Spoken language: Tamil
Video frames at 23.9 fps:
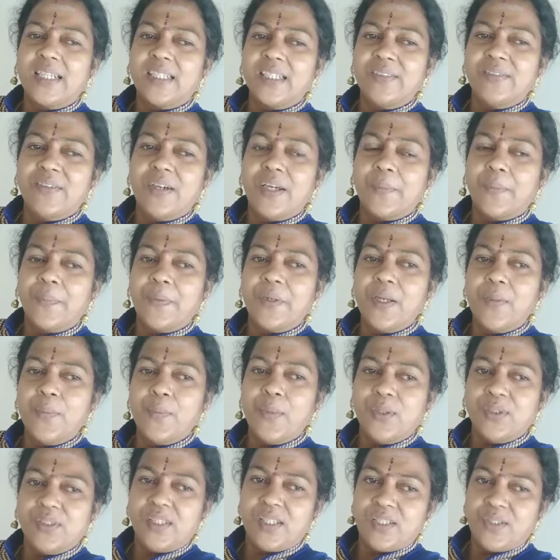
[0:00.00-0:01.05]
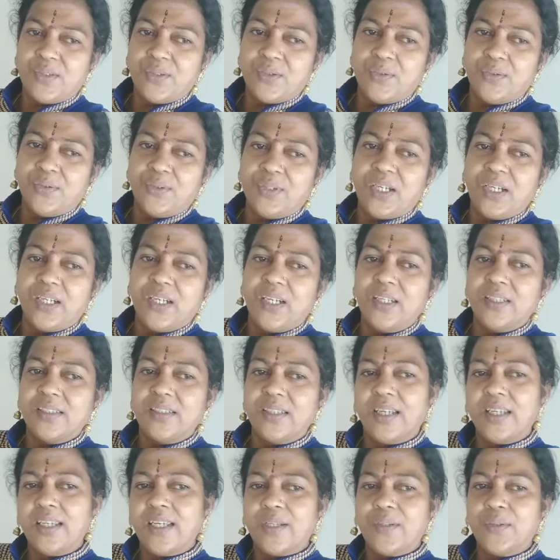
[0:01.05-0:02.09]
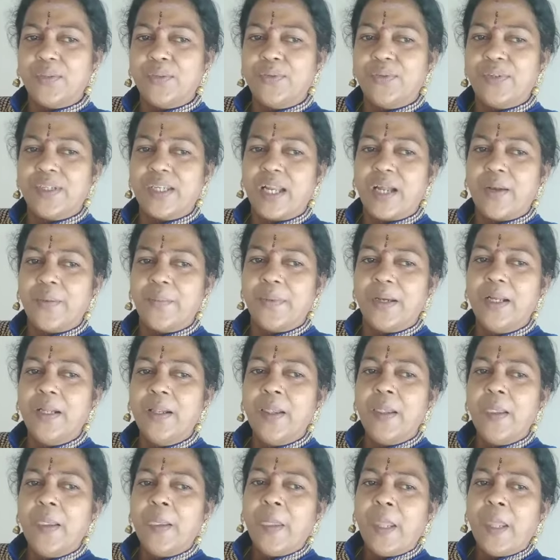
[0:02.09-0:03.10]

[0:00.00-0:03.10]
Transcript: ஆக்டிவாக இருப்பீங்க முகத்தில் சுருக்கங்கள் இதெல்லாம் எதுவும் வராமல்